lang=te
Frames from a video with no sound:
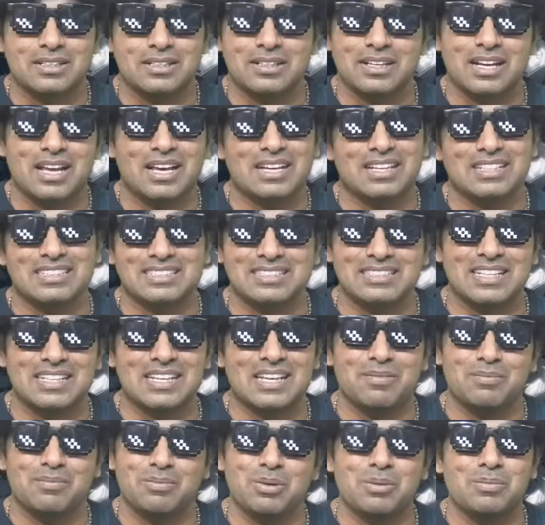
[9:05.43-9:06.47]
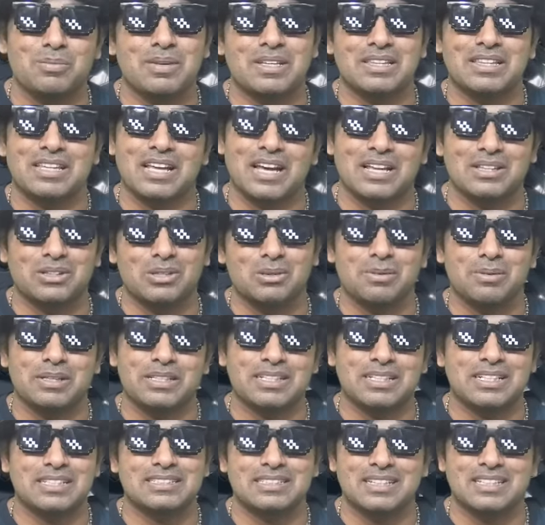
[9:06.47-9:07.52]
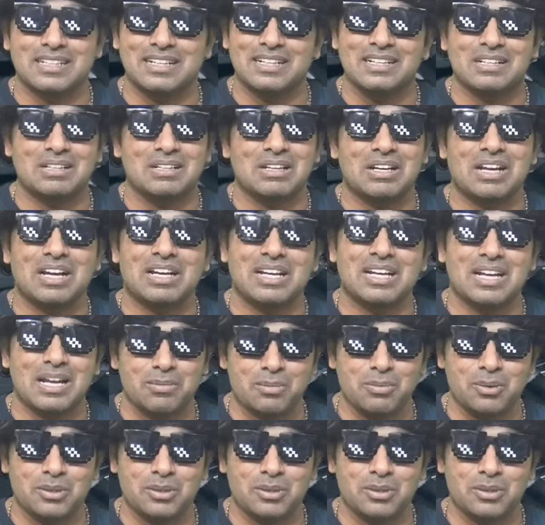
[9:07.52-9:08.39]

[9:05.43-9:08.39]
నాకు ఇస్తే భూమి మీద దాంతో బతికేస్తారు ఇంట్లో అట్లే